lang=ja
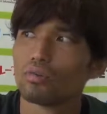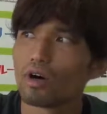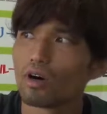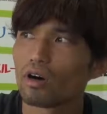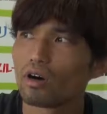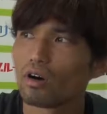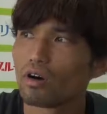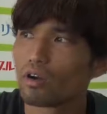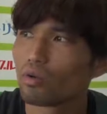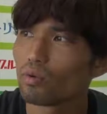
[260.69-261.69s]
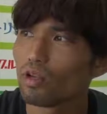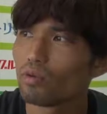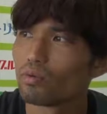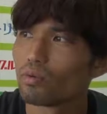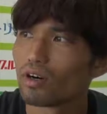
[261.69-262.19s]
かまあ去
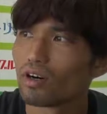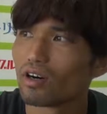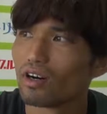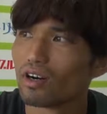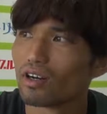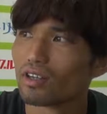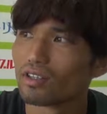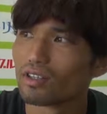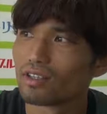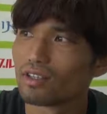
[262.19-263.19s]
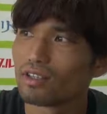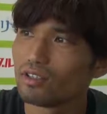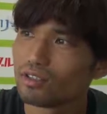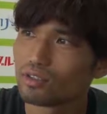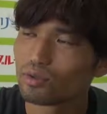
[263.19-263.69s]
年は
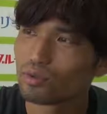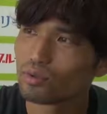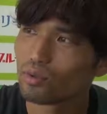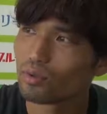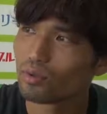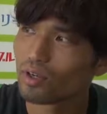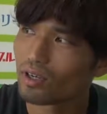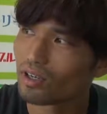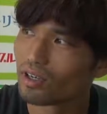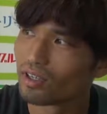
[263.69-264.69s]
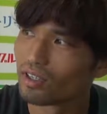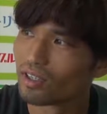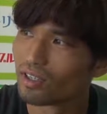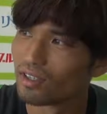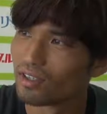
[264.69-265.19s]
印象は
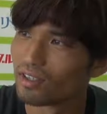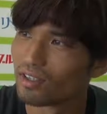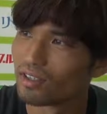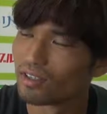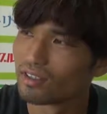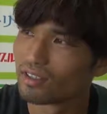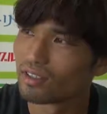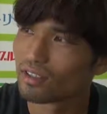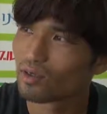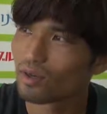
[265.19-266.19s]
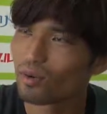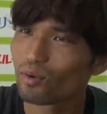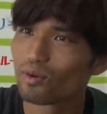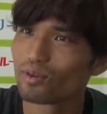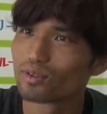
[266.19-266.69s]
人
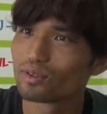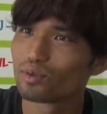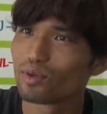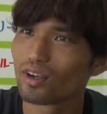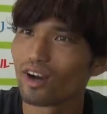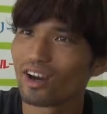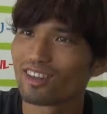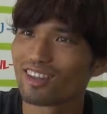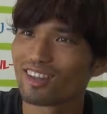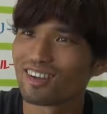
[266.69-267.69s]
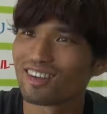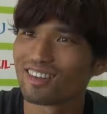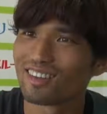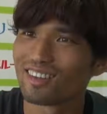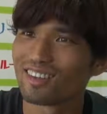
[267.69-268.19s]
がすごい入ってた
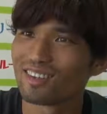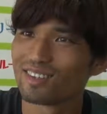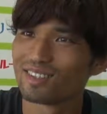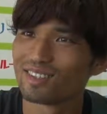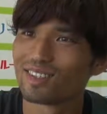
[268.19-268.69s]
なっていうお客さん